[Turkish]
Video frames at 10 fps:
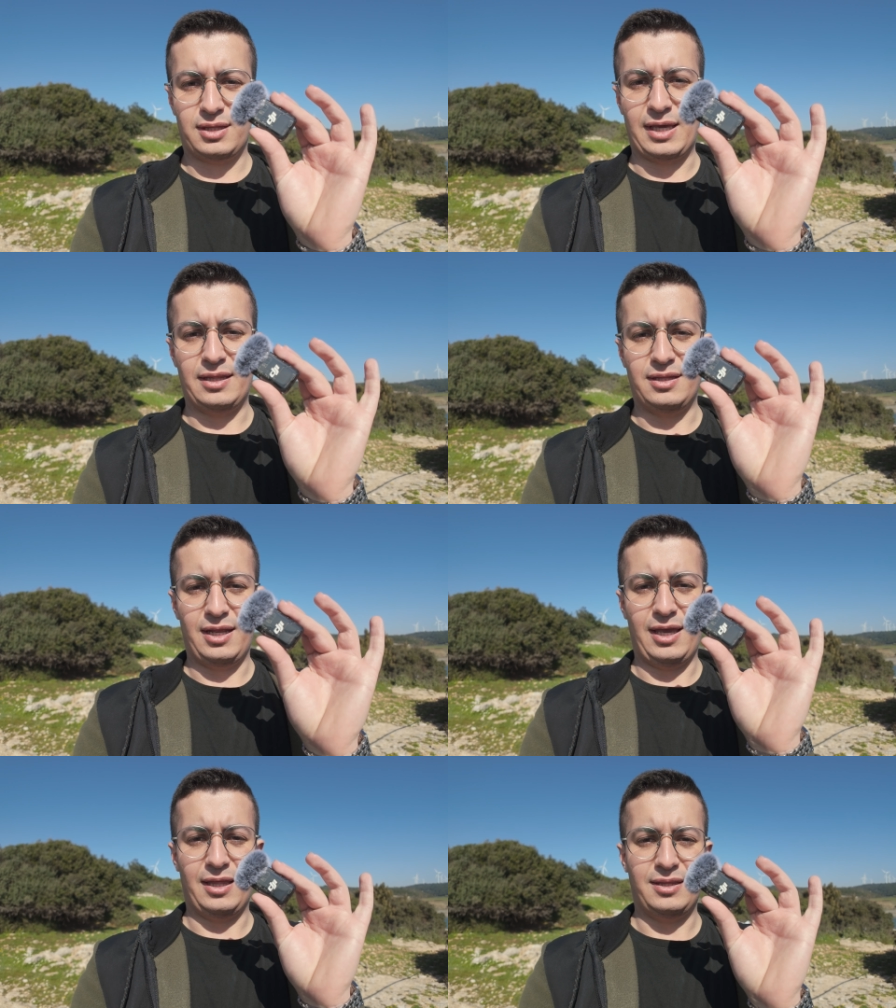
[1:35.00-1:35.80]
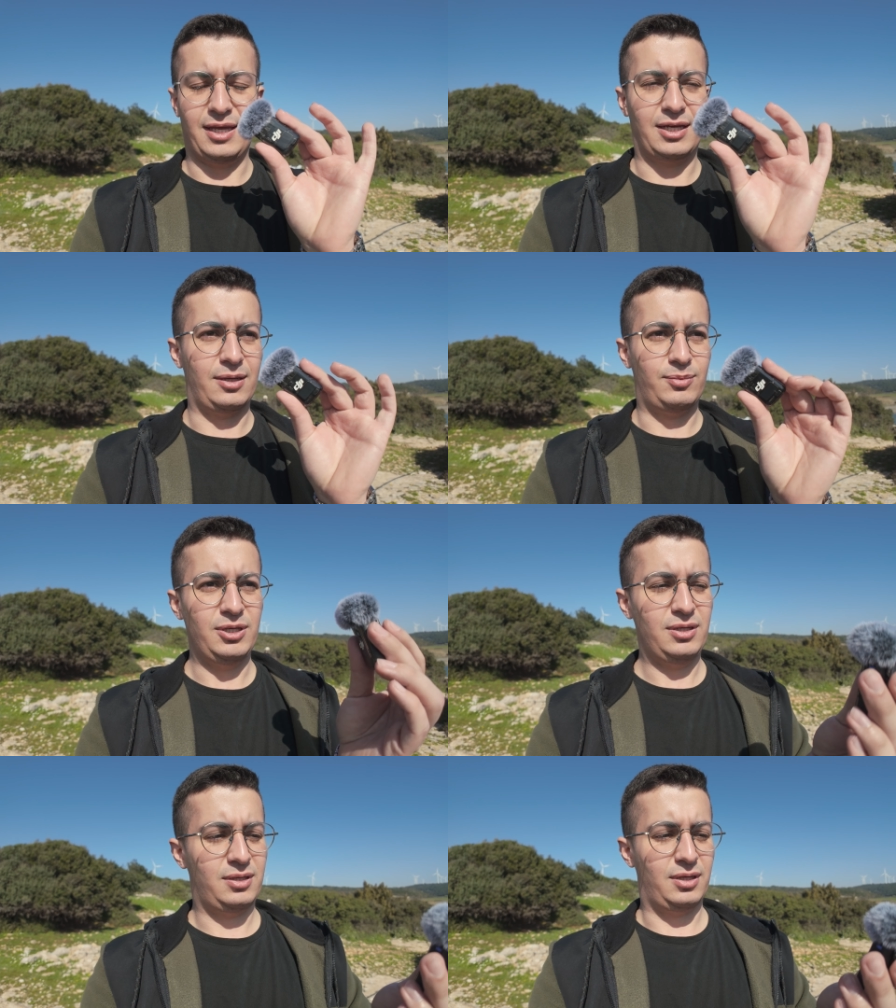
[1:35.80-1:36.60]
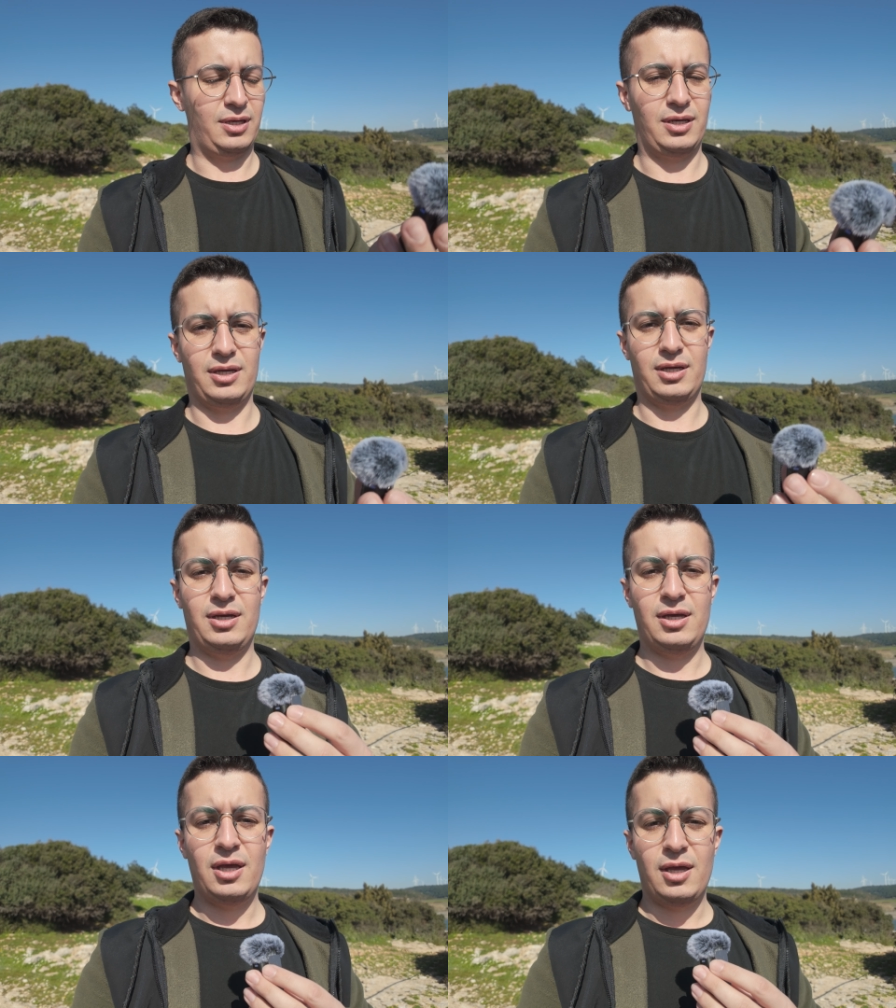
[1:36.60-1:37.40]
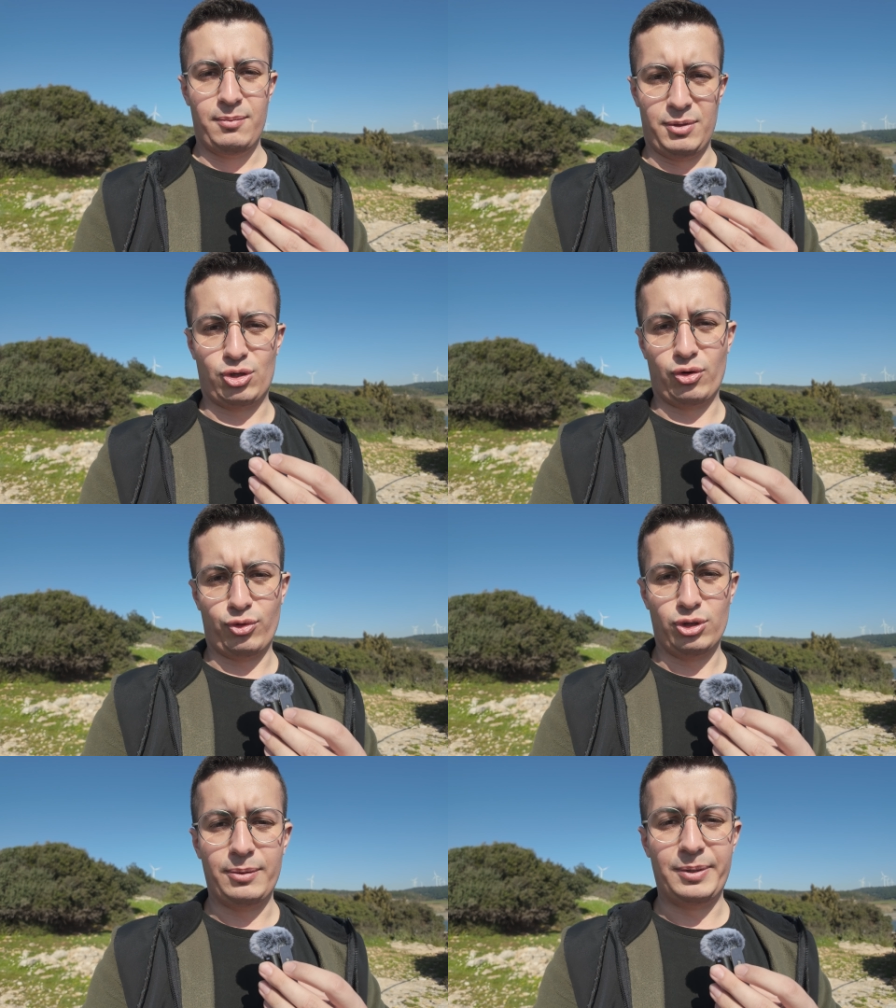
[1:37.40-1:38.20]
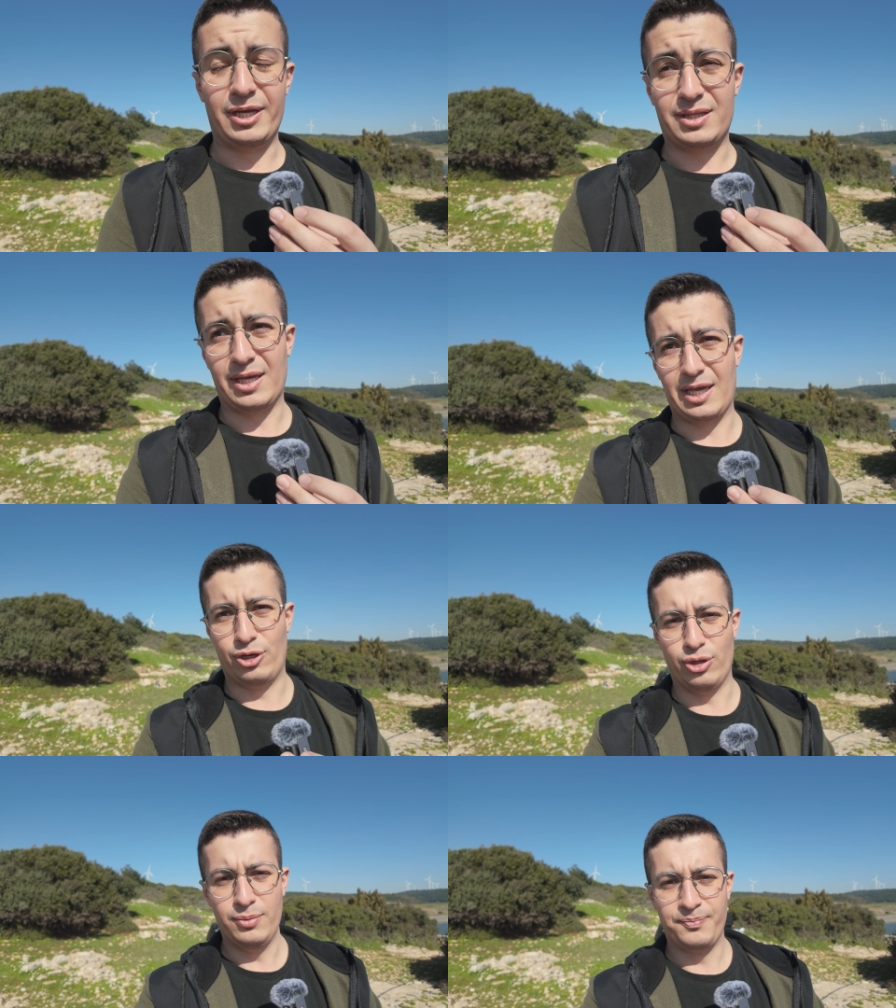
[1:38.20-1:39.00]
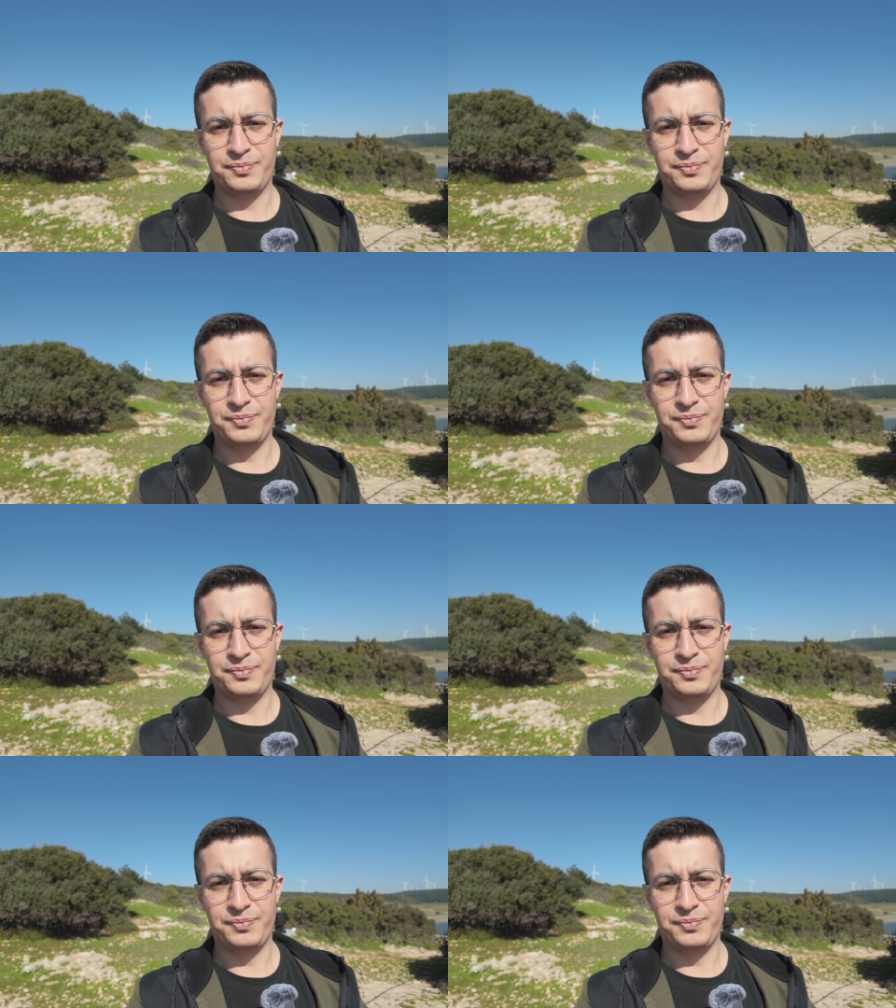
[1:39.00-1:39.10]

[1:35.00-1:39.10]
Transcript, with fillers: kendine entegre bir e, mikrofonla birlikte geliyor.